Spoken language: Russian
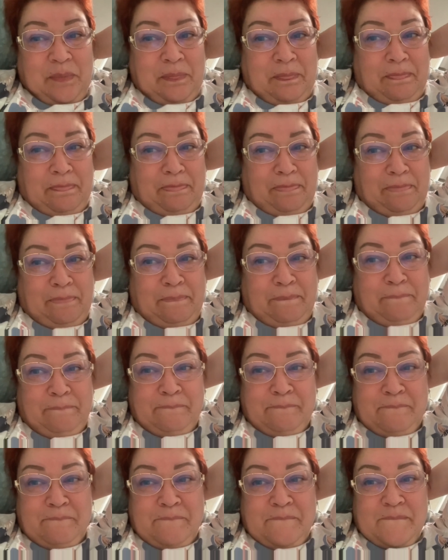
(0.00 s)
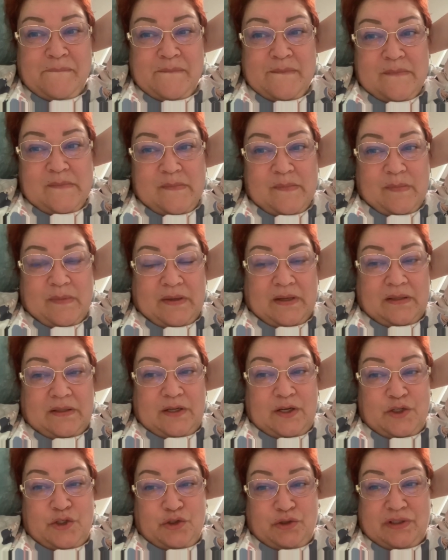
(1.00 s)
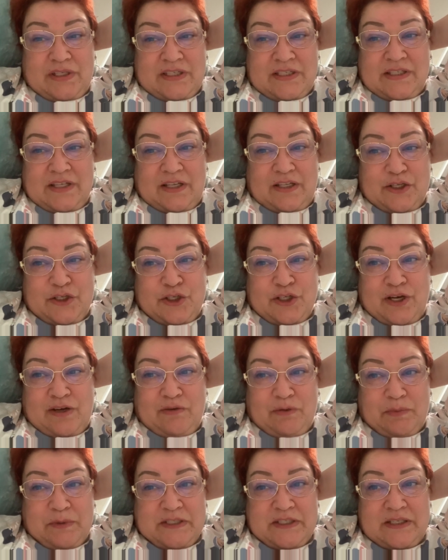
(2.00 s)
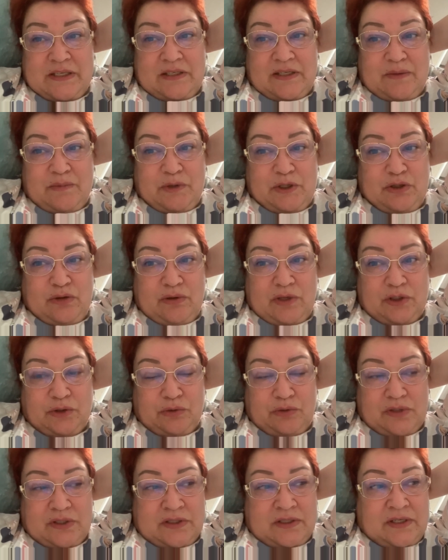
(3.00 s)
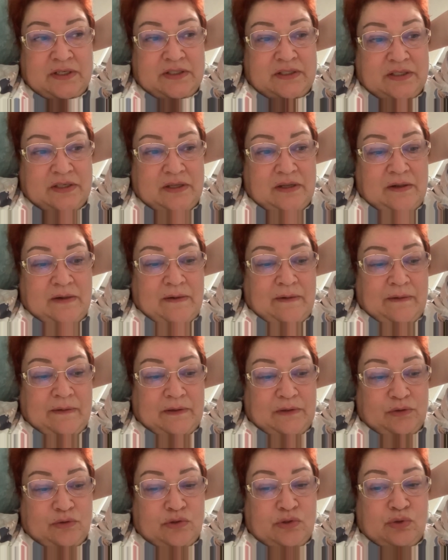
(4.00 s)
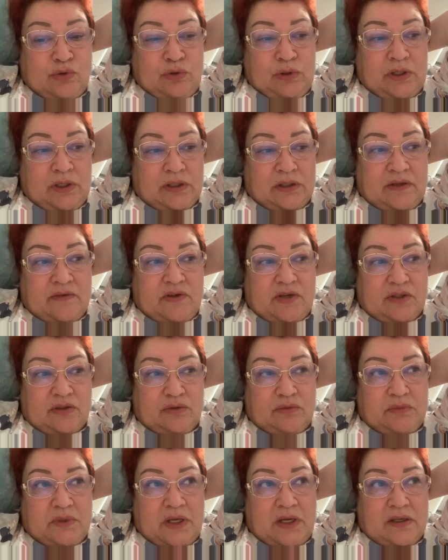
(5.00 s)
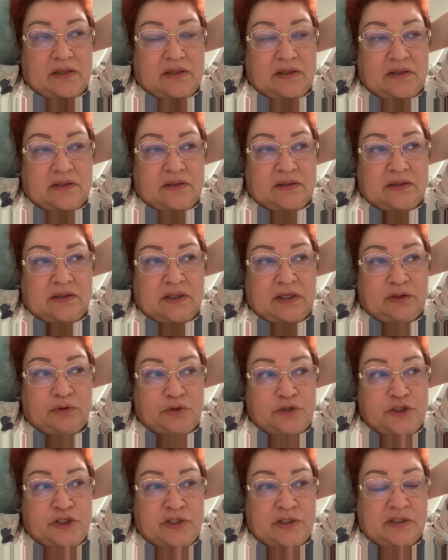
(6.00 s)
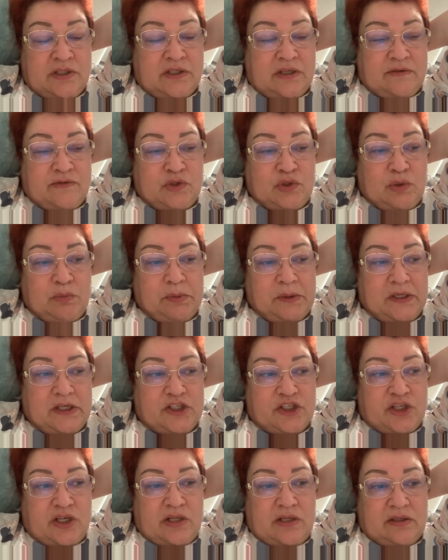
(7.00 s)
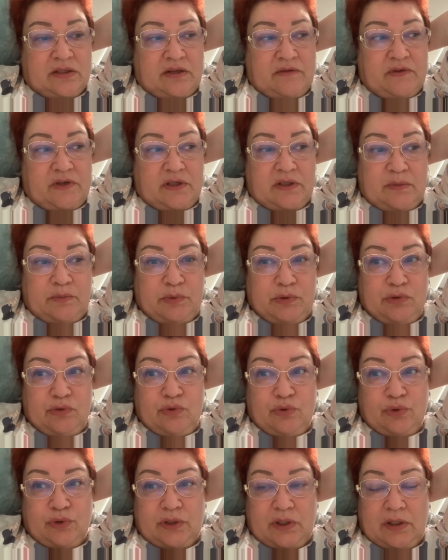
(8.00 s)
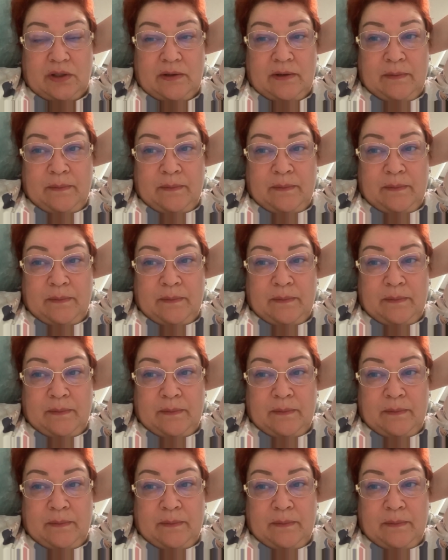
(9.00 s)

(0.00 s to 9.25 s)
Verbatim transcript: Я что-то достала из шкафа постельное белье, которое, знаете, ну сколько, наверное, у меня. Оно чистое, все пролежало, наверное, полгода.